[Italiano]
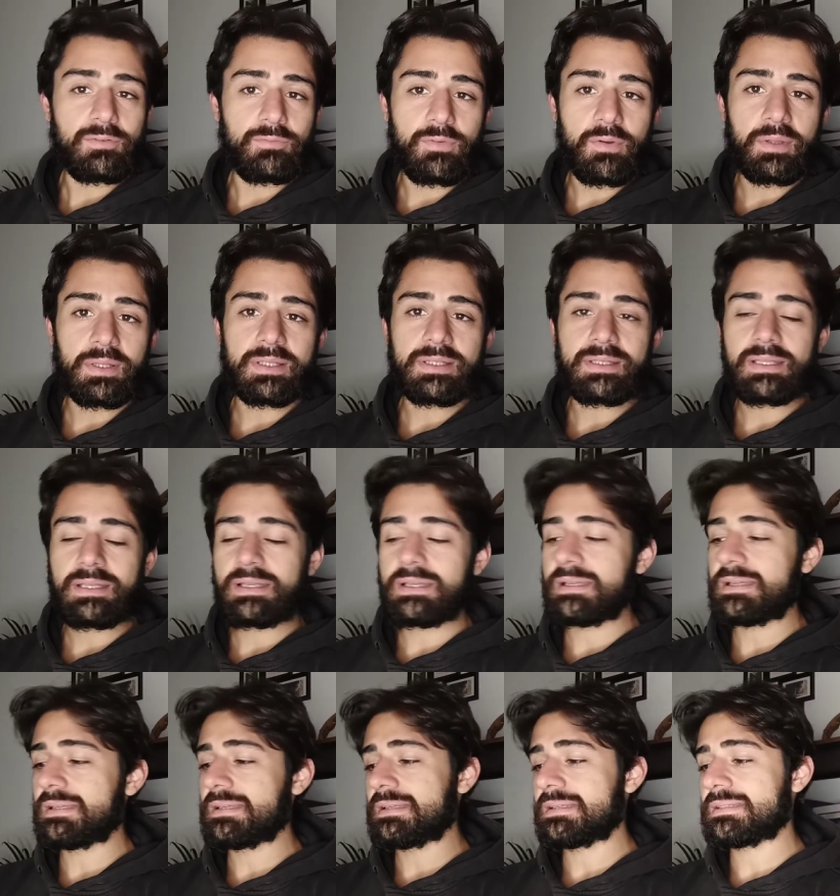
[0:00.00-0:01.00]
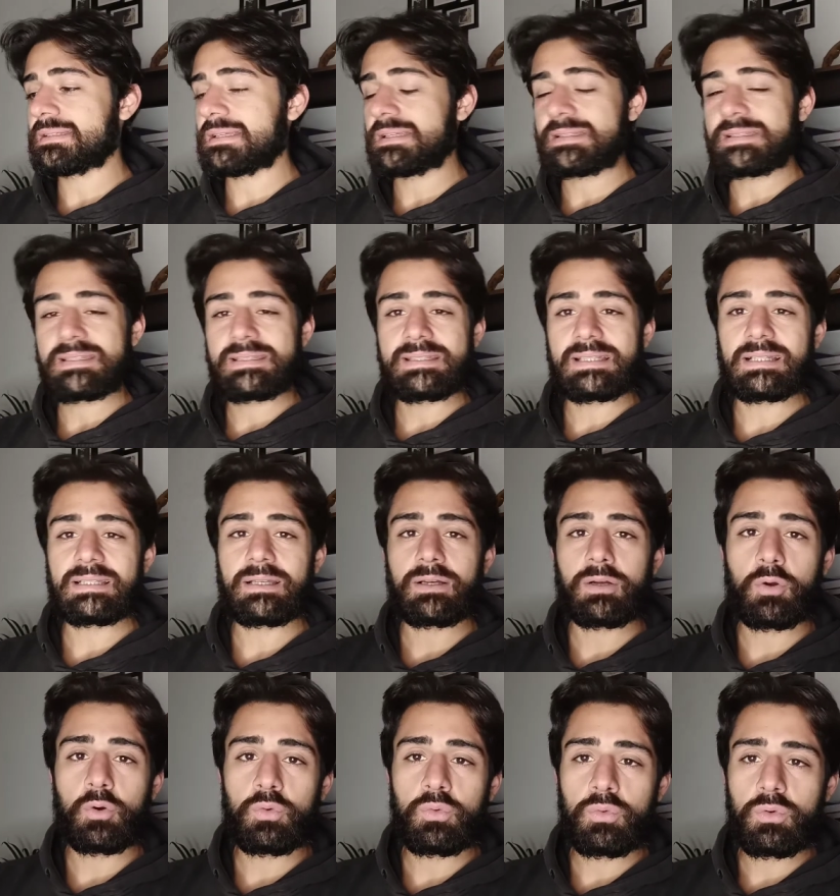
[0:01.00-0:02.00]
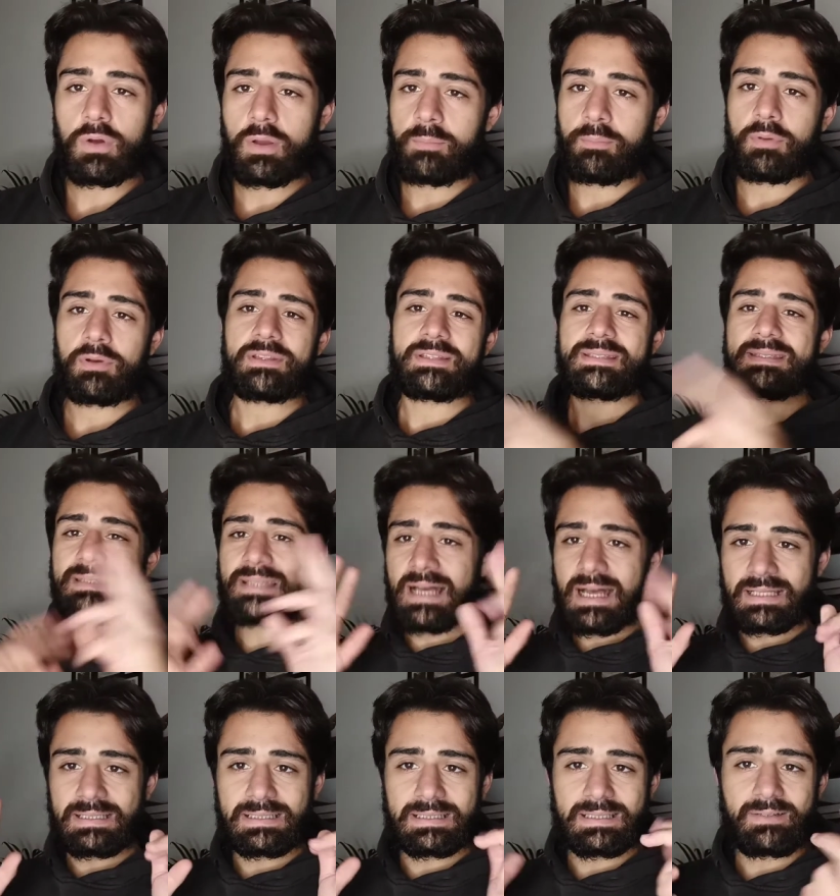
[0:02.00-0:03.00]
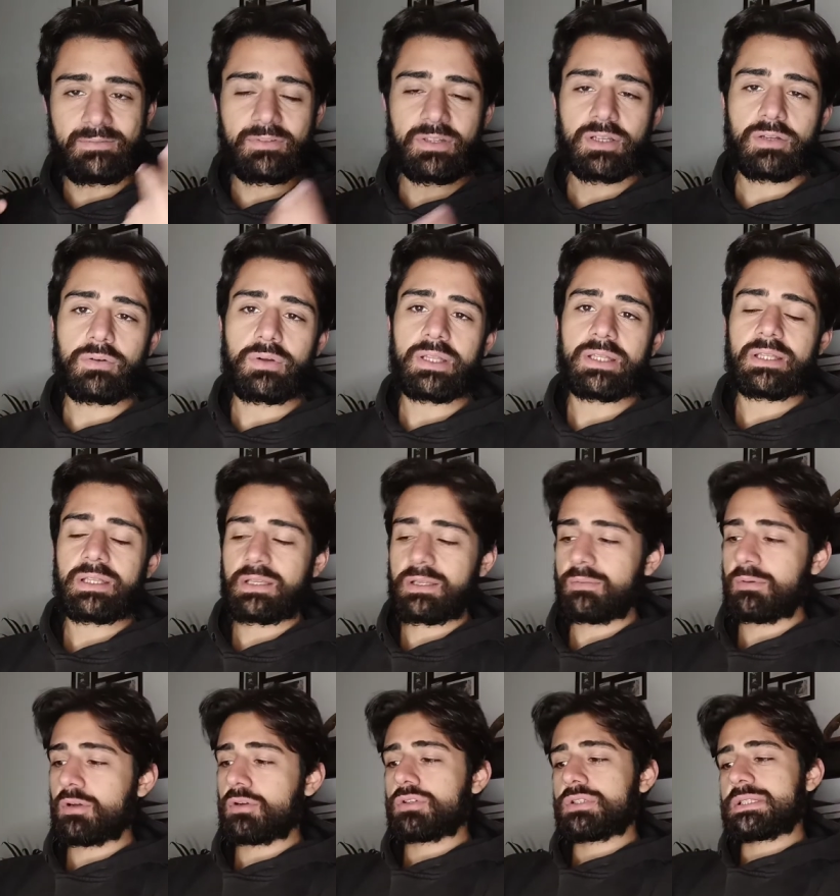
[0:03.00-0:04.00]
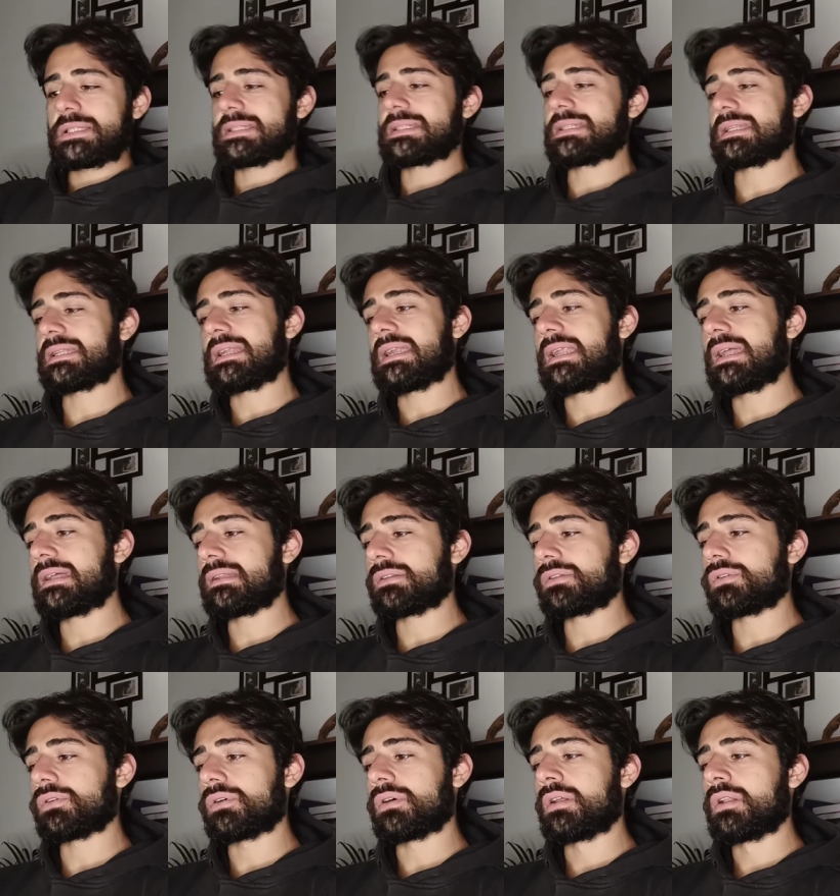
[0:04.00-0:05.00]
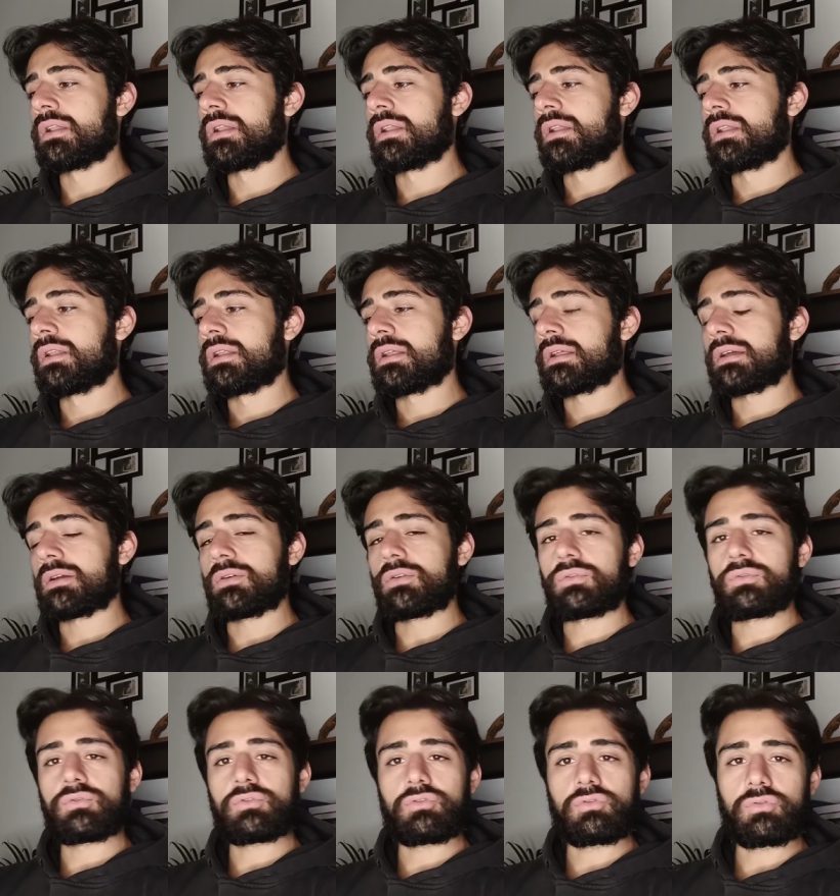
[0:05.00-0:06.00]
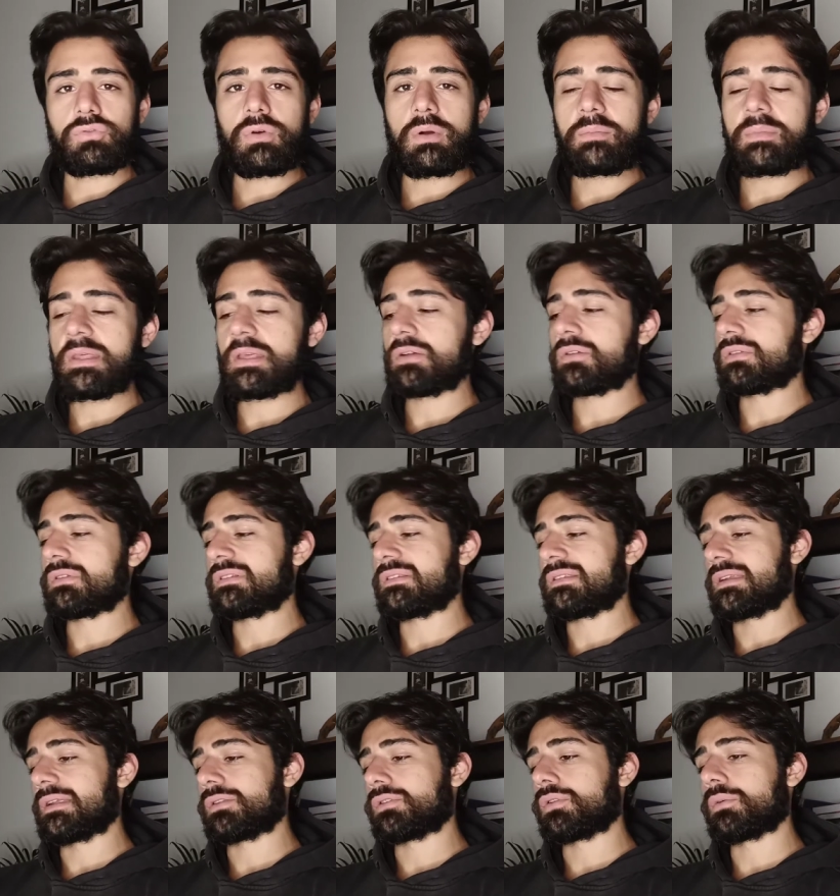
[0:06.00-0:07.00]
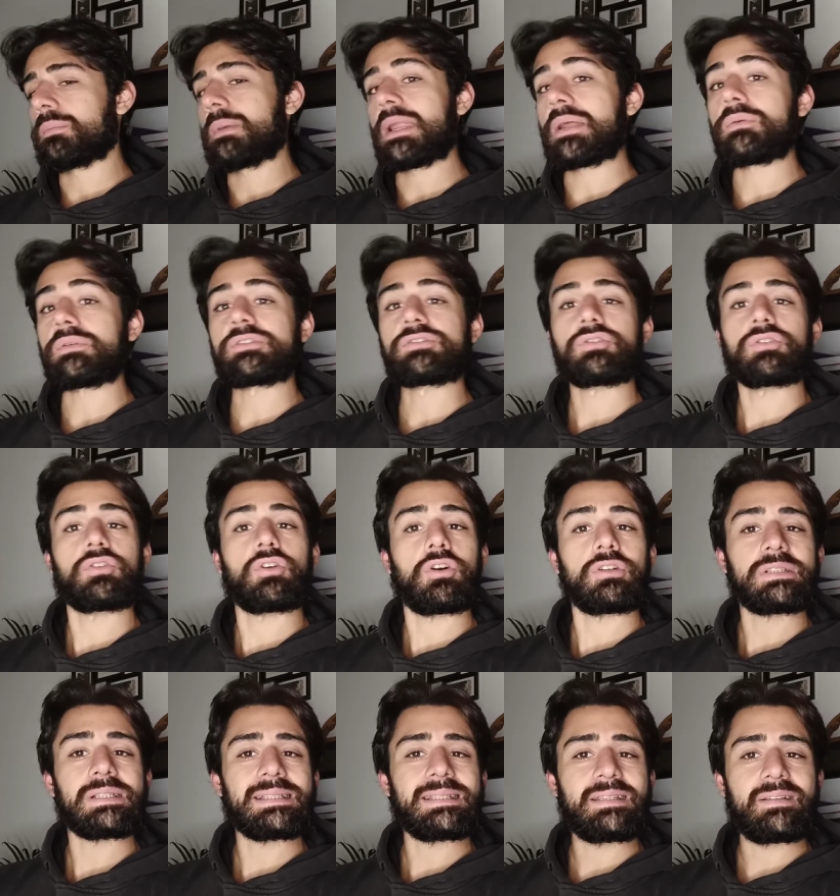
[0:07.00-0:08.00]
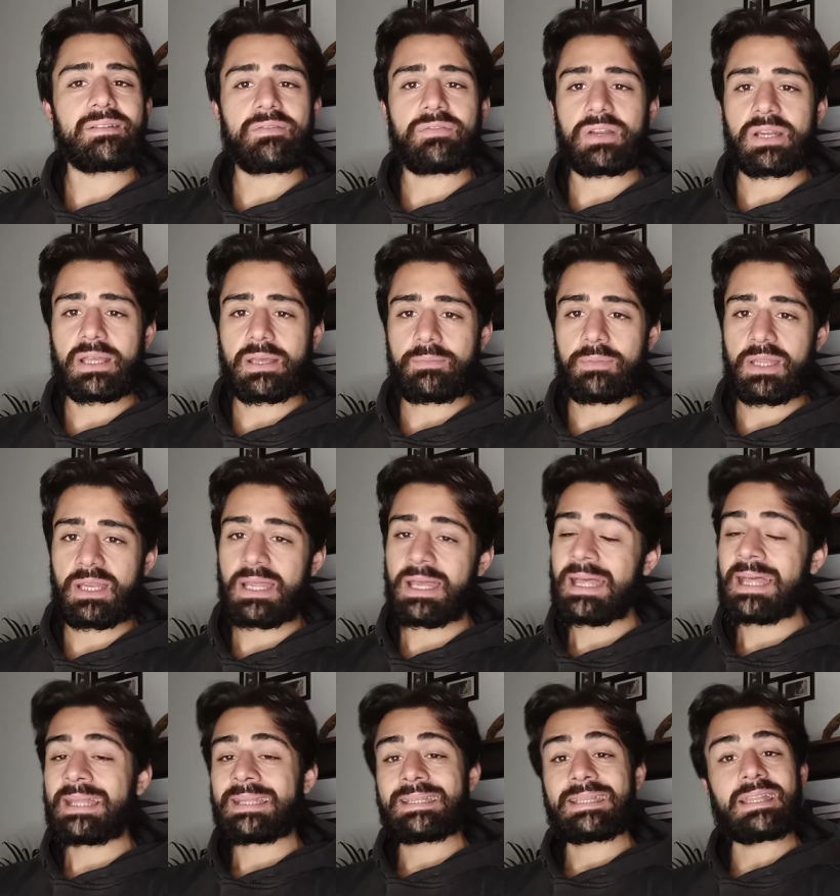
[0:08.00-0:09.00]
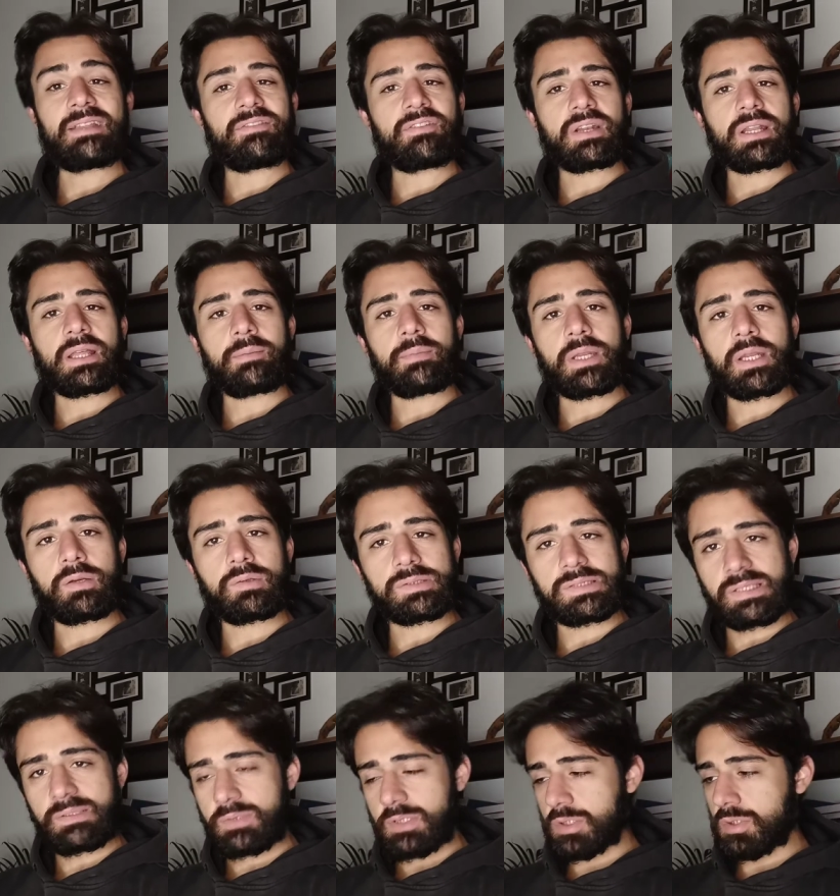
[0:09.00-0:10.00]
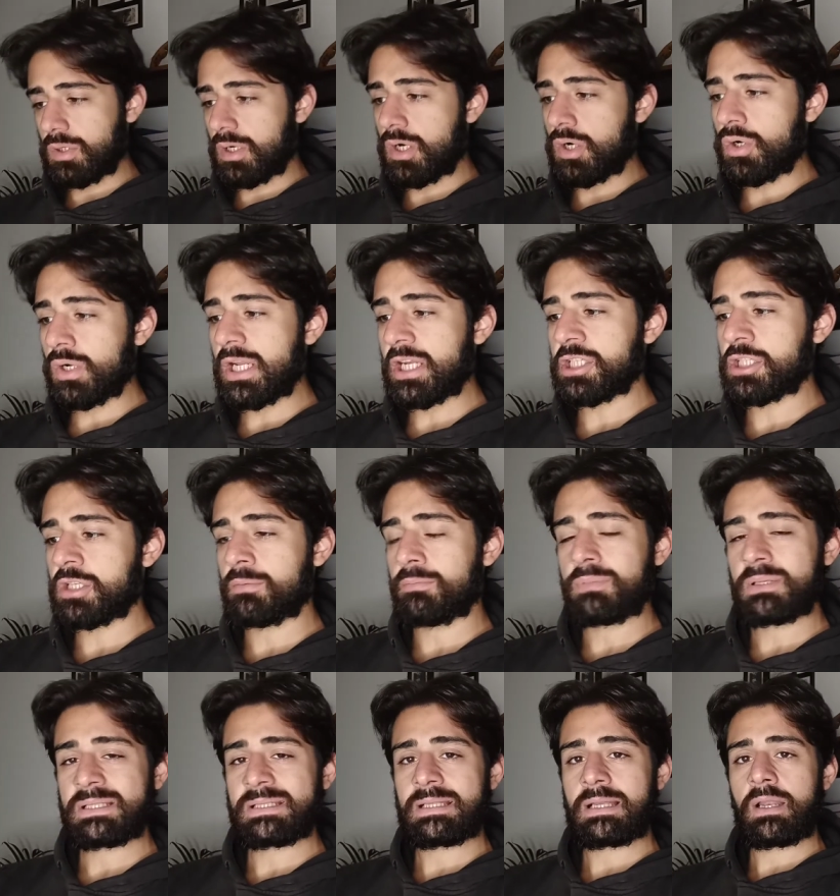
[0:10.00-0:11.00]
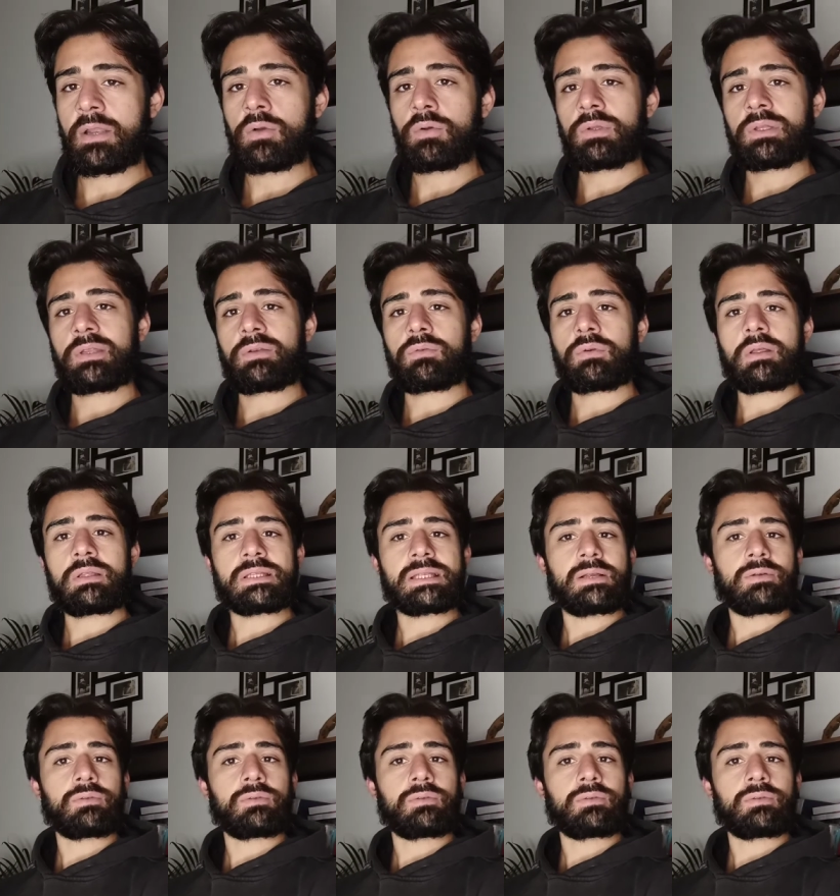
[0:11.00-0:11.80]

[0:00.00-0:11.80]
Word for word: ovviamente saresti stata con uno che poi è stata tra virgolette perché manco sei stata a letto con un suo amico stretto bene questo cosa ti deve far capire ti deve far capire che questa persona non riesce a passare oltre una,